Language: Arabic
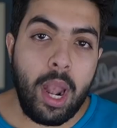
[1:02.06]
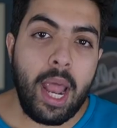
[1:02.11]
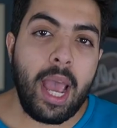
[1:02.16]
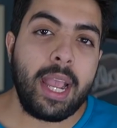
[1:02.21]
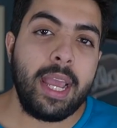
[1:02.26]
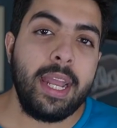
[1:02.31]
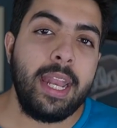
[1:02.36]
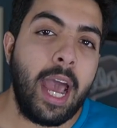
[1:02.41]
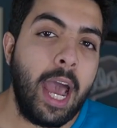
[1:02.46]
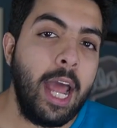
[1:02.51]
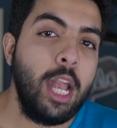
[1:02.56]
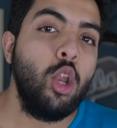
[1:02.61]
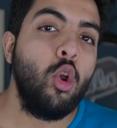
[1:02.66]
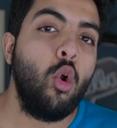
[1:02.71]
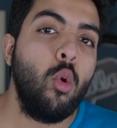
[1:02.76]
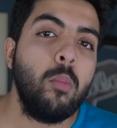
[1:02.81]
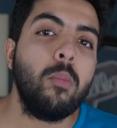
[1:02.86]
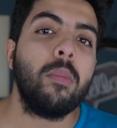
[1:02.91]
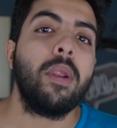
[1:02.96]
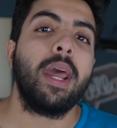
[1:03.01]
ولكن هل
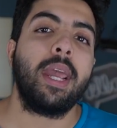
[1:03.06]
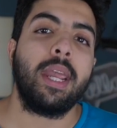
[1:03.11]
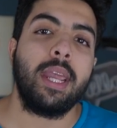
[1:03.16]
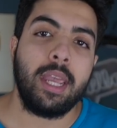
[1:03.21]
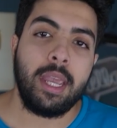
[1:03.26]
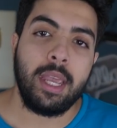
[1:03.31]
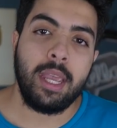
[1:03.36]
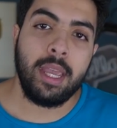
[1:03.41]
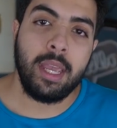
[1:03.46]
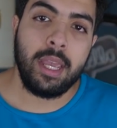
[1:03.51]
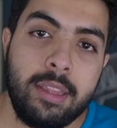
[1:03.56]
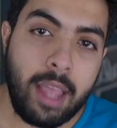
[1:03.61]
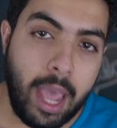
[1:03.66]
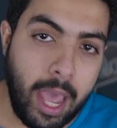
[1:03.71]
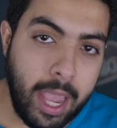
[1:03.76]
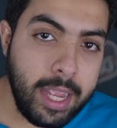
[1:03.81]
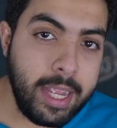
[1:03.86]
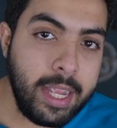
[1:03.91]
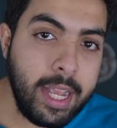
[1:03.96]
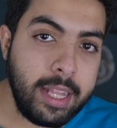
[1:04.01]
عمرك
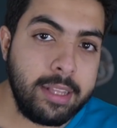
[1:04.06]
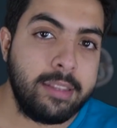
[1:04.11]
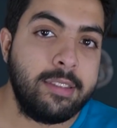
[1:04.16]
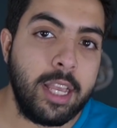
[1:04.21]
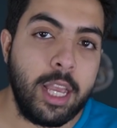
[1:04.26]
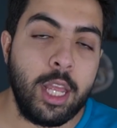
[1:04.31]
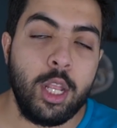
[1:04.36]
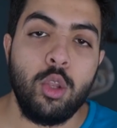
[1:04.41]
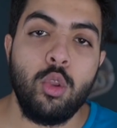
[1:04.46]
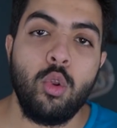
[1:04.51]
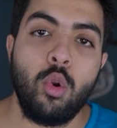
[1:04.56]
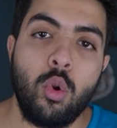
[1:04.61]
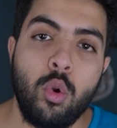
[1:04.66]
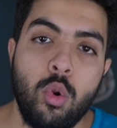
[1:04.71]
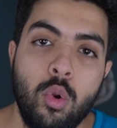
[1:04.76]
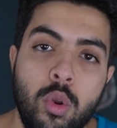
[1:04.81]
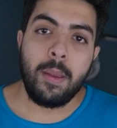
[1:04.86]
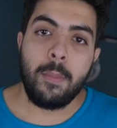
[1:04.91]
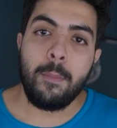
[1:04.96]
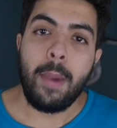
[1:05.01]
تخيلت انه